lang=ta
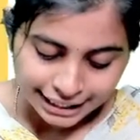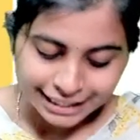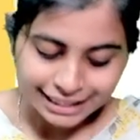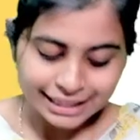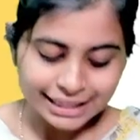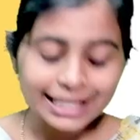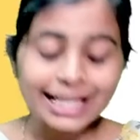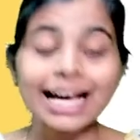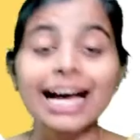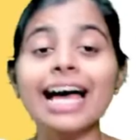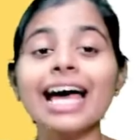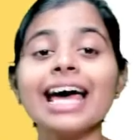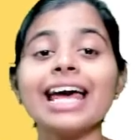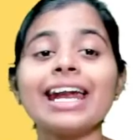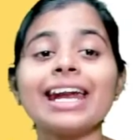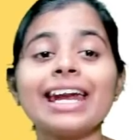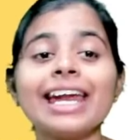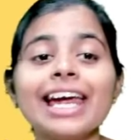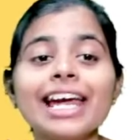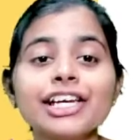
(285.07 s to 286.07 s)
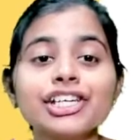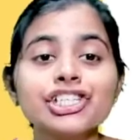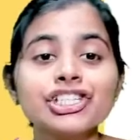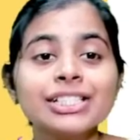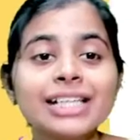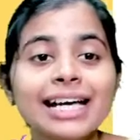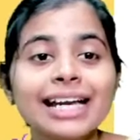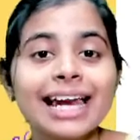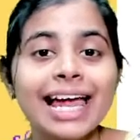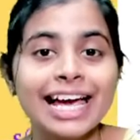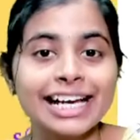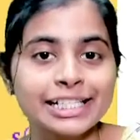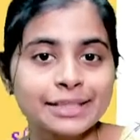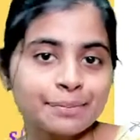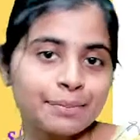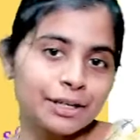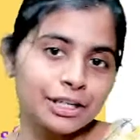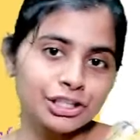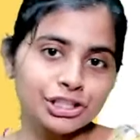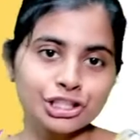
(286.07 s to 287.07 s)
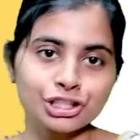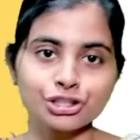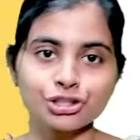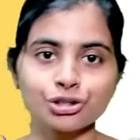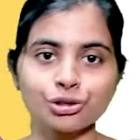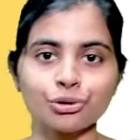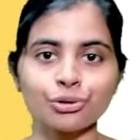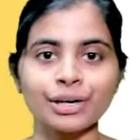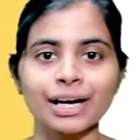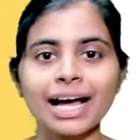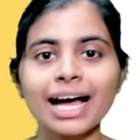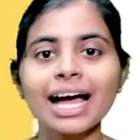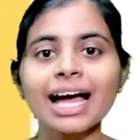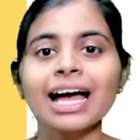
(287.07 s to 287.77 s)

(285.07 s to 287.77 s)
இந்த ரேஷனல் எக்ஸ்பிரஷன்ஸோட